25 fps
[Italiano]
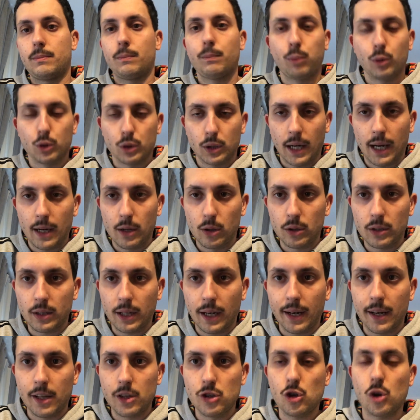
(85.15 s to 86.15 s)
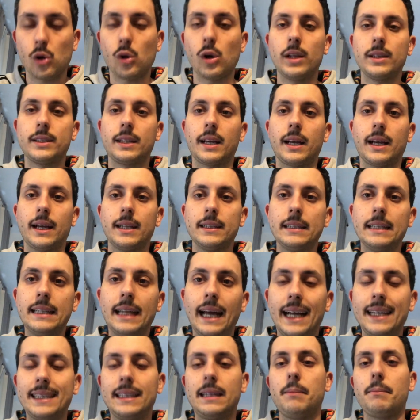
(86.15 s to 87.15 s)
potranno entrare in gioco altri
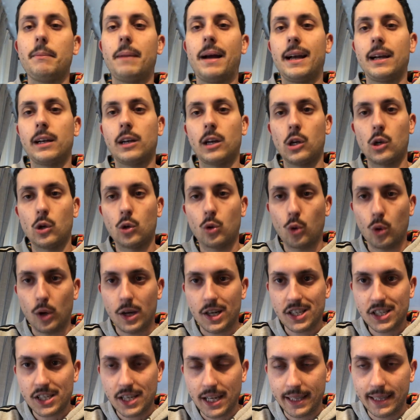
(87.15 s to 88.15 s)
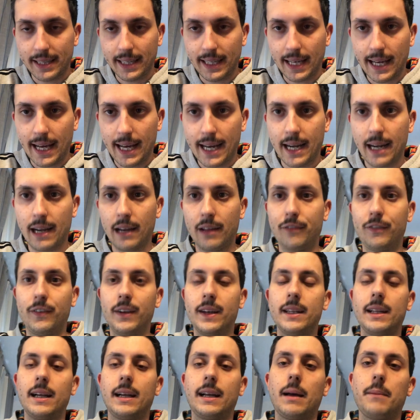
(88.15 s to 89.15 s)
candidati, mancano ancora sette gare alla
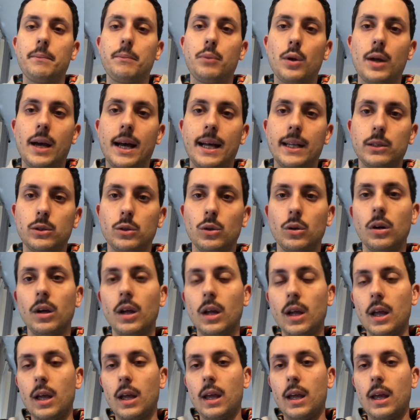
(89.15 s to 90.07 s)
fine del campionato